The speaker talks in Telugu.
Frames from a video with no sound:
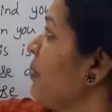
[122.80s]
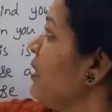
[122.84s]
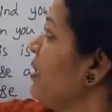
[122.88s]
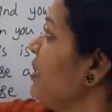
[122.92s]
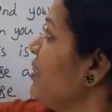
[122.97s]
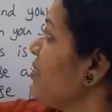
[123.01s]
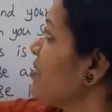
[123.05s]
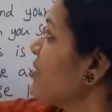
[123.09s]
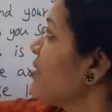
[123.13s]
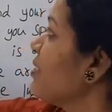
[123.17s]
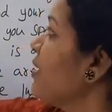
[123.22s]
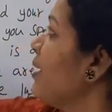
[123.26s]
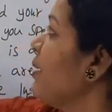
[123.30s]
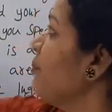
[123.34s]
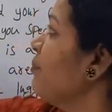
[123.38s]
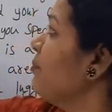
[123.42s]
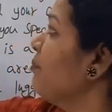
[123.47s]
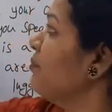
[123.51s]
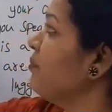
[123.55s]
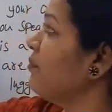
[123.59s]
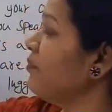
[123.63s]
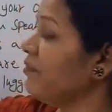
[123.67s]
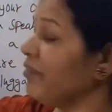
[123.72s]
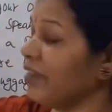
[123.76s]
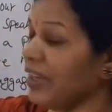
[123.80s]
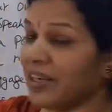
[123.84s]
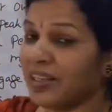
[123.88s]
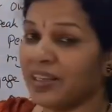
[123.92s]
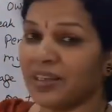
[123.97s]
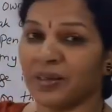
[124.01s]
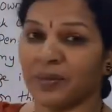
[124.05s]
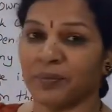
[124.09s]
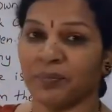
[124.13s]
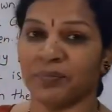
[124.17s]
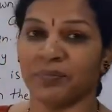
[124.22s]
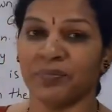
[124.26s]
ప్లీజ్ కమ్
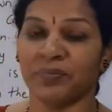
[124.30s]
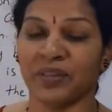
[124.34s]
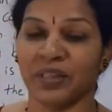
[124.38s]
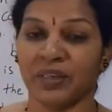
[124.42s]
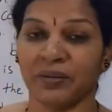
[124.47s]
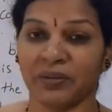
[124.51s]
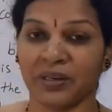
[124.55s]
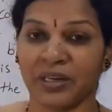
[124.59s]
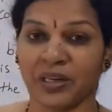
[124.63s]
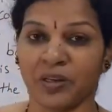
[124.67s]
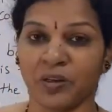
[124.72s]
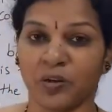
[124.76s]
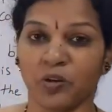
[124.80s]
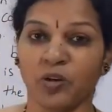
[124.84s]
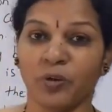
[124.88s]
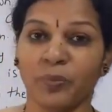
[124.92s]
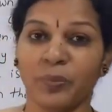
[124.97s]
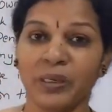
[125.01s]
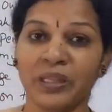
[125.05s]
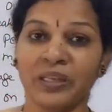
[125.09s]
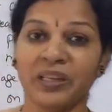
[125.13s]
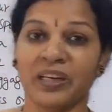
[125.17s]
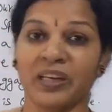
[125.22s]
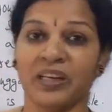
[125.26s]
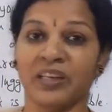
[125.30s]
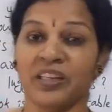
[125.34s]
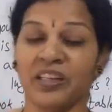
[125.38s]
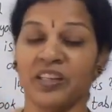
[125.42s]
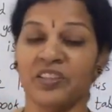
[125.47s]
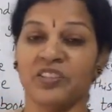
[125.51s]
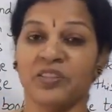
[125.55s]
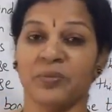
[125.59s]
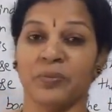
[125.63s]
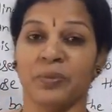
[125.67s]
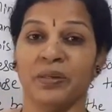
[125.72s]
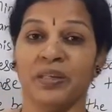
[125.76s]
వెల్కమ్ ఎవరైనా లోపలికి రండి
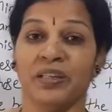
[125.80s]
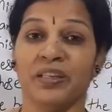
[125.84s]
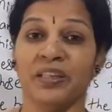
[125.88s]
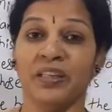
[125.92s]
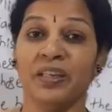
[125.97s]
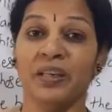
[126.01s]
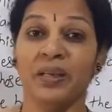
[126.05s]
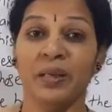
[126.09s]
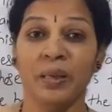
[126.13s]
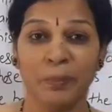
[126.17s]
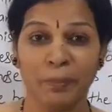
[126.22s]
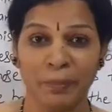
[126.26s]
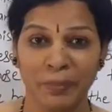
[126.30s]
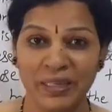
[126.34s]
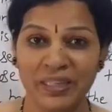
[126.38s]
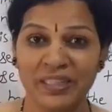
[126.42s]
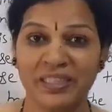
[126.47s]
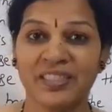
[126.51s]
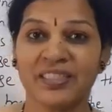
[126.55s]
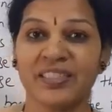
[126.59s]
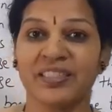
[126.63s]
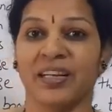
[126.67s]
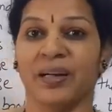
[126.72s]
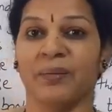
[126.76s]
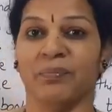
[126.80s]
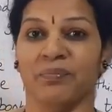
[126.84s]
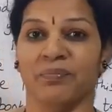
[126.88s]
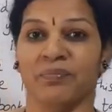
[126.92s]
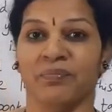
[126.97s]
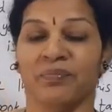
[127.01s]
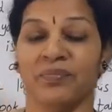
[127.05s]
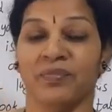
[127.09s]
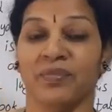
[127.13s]
అని చెప్పనీకి ప్లీజ్ కమ్